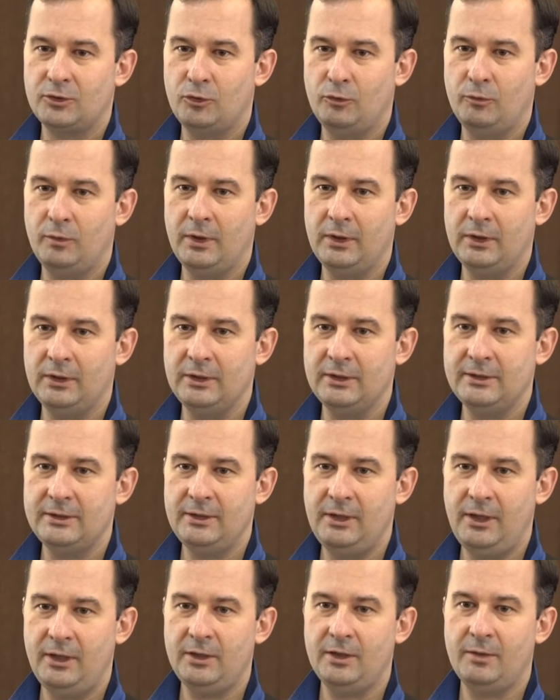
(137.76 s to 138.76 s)
чтобы
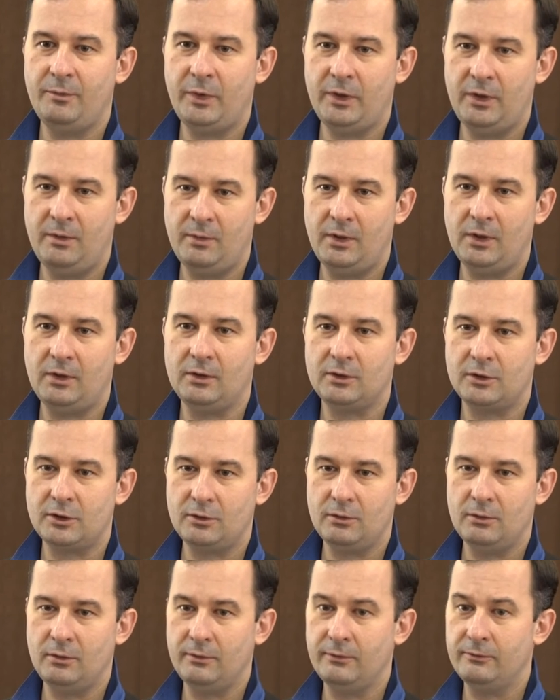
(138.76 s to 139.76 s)
население понимало,
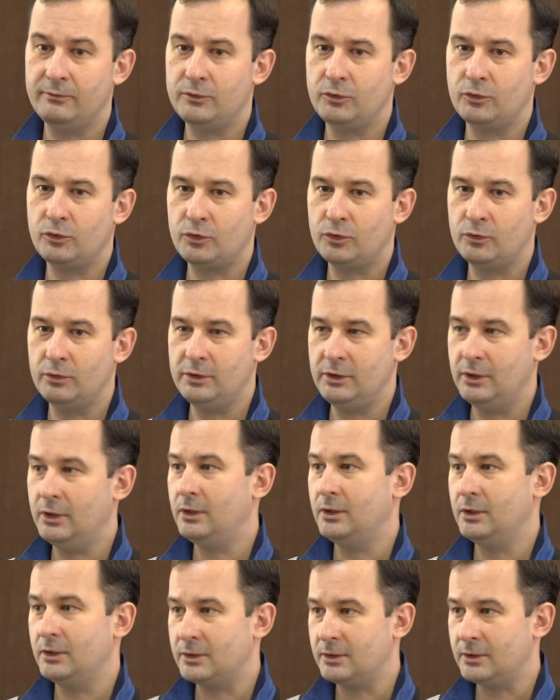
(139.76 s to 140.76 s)
что все, что
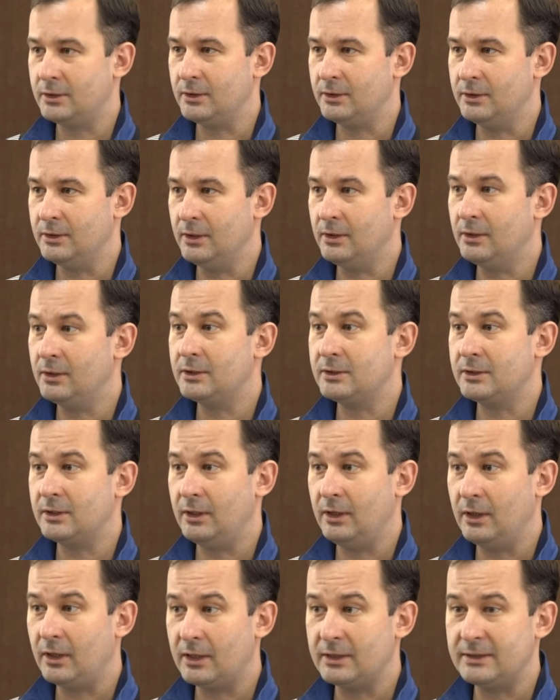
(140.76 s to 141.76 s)
делается,
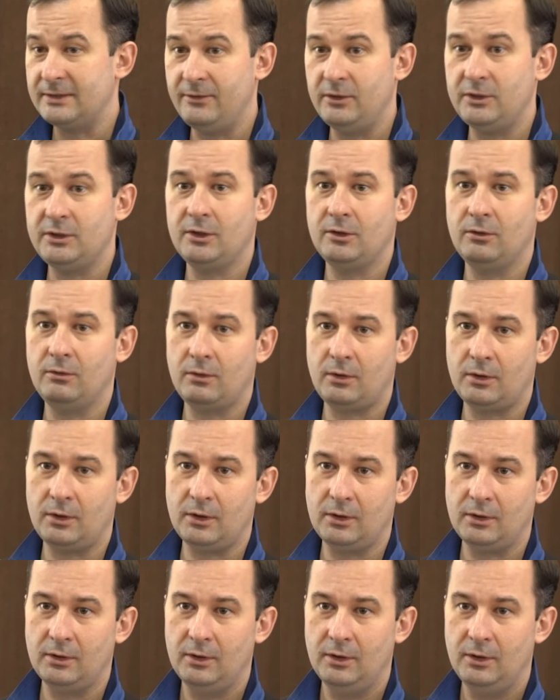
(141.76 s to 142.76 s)
делается для развития
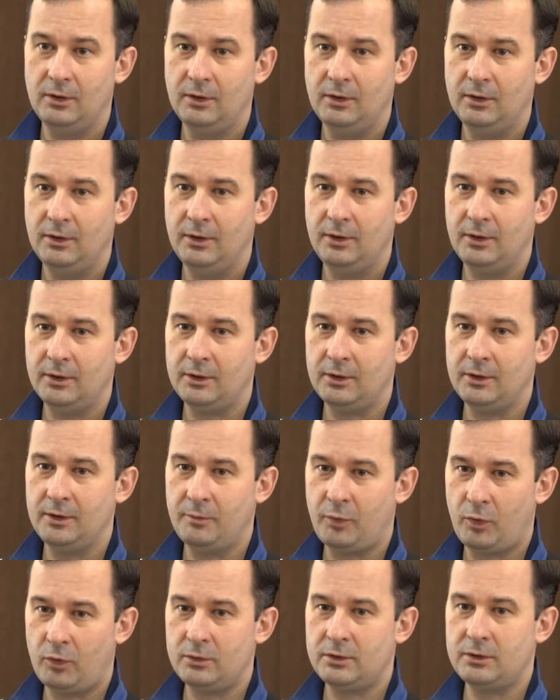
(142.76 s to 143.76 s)
города. Это
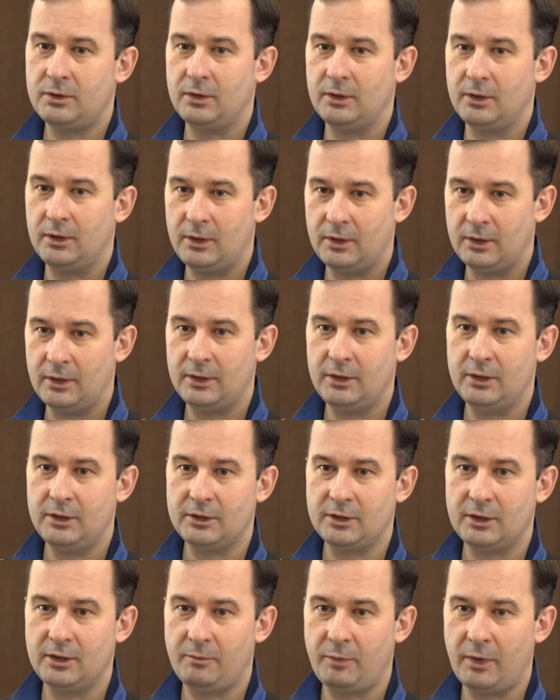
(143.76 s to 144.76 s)
не просто
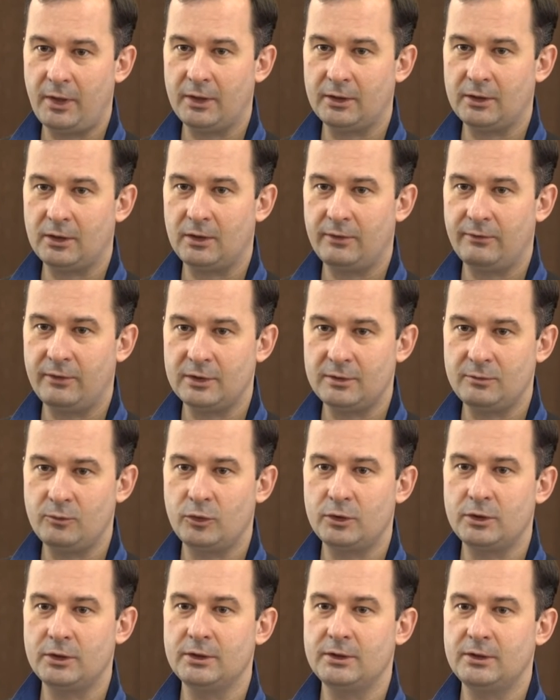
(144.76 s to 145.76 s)
экологический проект, это
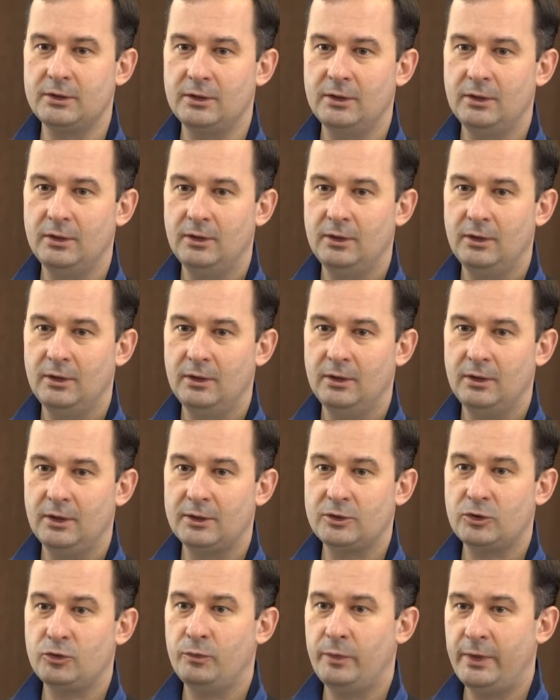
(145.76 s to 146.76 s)
возможность
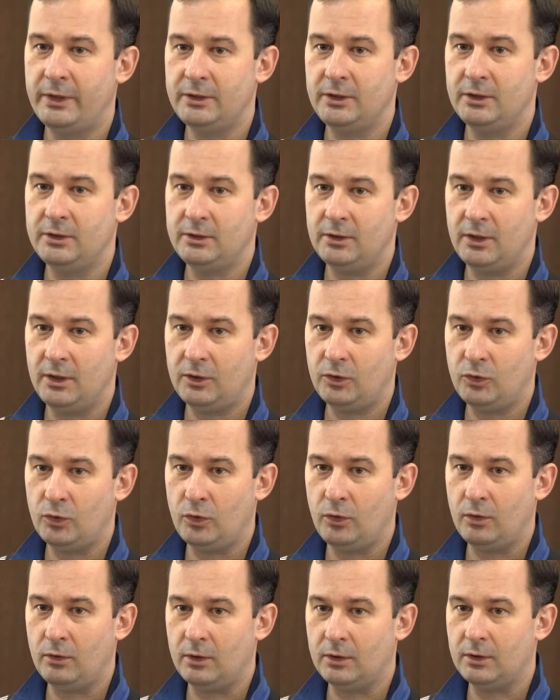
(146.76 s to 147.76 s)
освободить
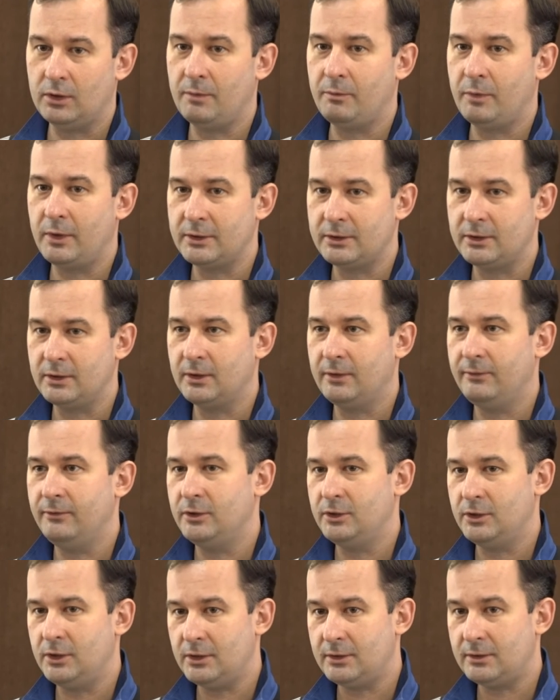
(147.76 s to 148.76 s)
территорию от опасных
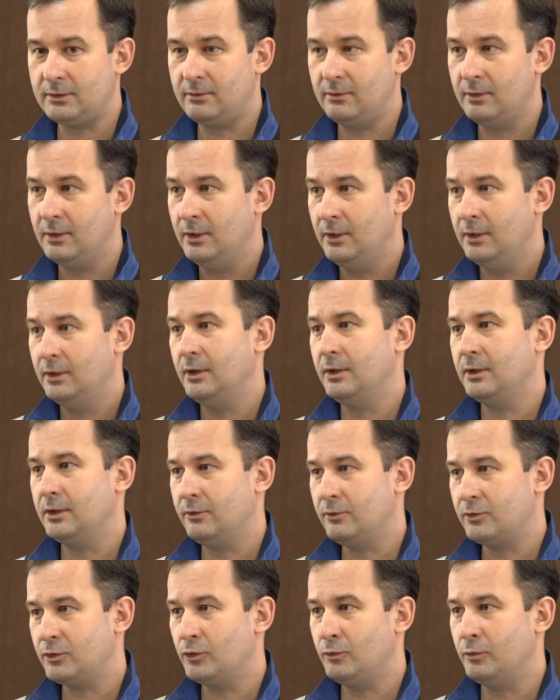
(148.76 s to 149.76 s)
веществ – для
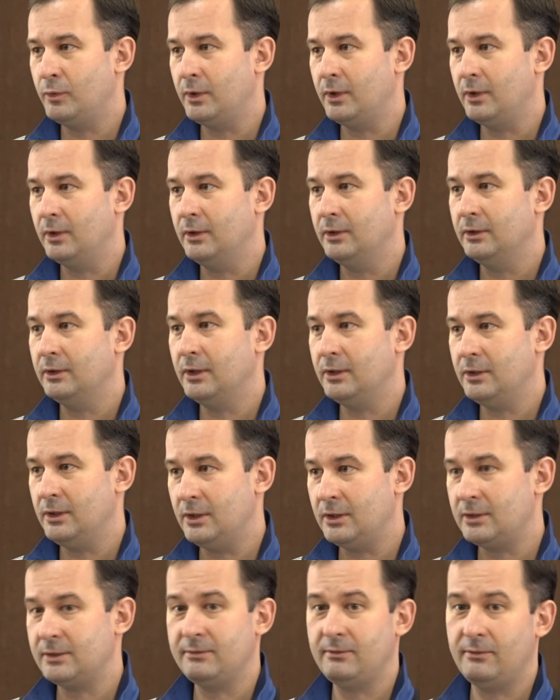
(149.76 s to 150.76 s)
того, чтобы на
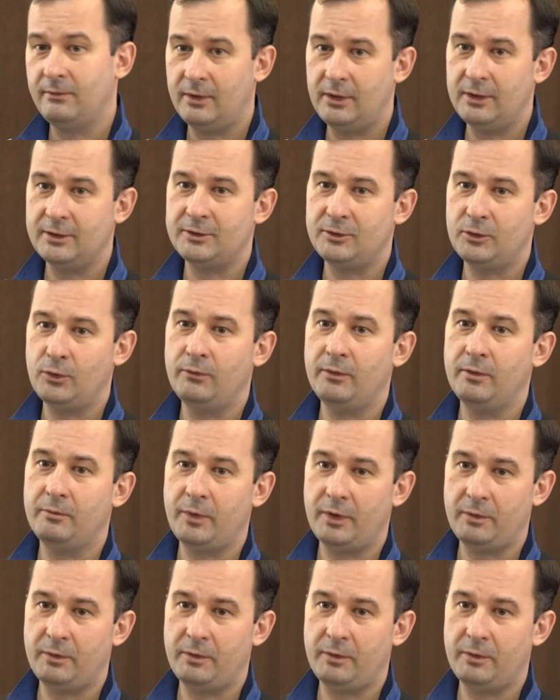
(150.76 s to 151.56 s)
ней развивались новые